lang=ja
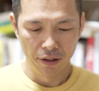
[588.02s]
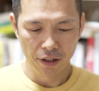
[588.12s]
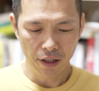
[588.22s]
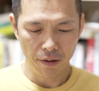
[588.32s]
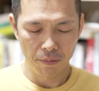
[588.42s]

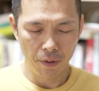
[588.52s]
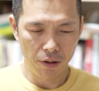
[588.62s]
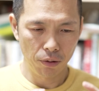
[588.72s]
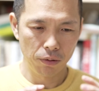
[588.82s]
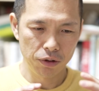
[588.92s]
であ
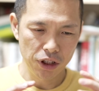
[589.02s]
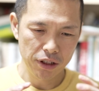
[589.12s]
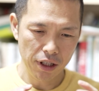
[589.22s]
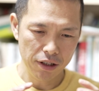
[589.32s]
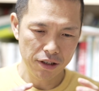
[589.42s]
の
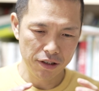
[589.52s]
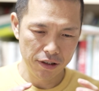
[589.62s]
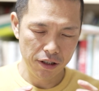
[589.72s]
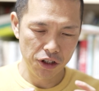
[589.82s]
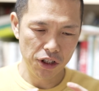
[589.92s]
実際にです
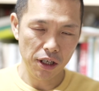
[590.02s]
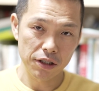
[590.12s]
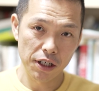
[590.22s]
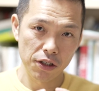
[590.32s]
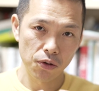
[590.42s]
ね自社が
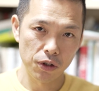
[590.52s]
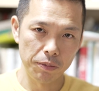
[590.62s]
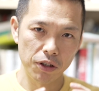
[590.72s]
成長して、